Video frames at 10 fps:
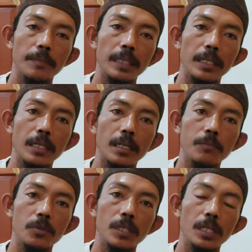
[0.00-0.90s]
PK
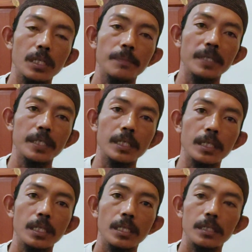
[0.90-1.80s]
Mutiara TV
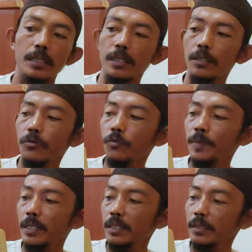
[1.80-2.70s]
channel, channel
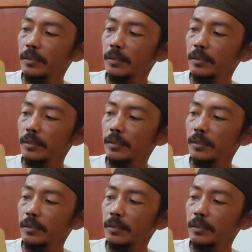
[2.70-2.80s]
YouTube-nya.